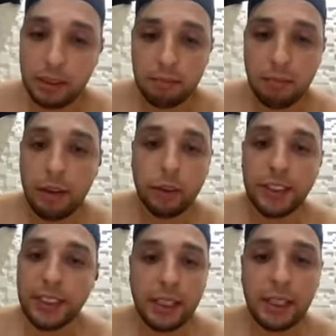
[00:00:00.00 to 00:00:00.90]
Mas
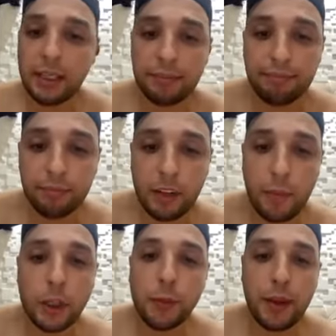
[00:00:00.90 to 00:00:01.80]
você
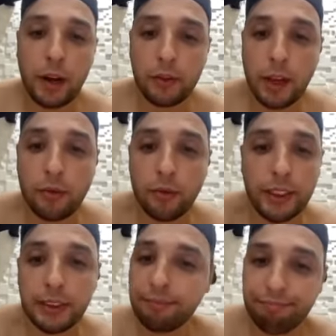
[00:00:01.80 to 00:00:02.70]
pode esperar qualquer
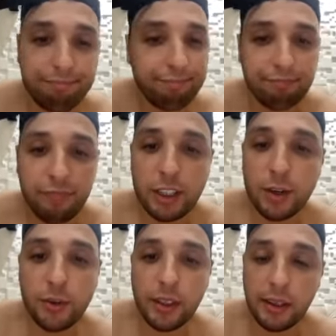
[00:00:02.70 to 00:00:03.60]
coisa. Fazer
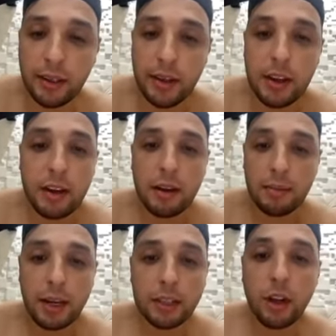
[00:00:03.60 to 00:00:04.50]
o quê?
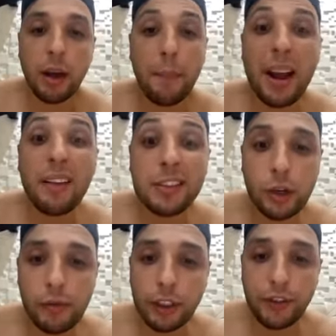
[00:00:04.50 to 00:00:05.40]
Mas ó, pega a visão que
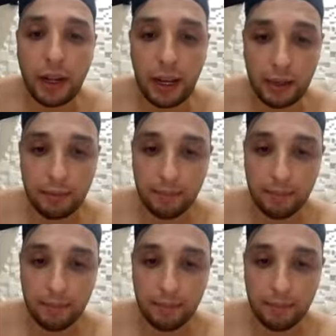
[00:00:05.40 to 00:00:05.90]
eu vou te falar.